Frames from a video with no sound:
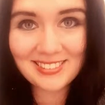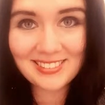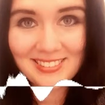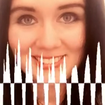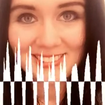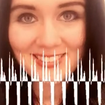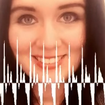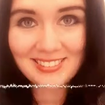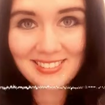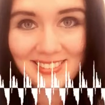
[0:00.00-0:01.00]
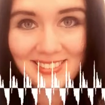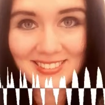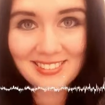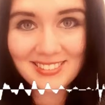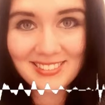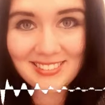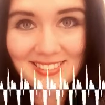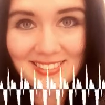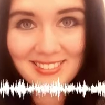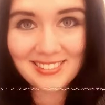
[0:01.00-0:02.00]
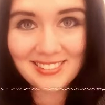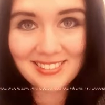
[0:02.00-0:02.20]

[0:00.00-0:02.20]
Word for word: Ich kenne aber Frauen, für die das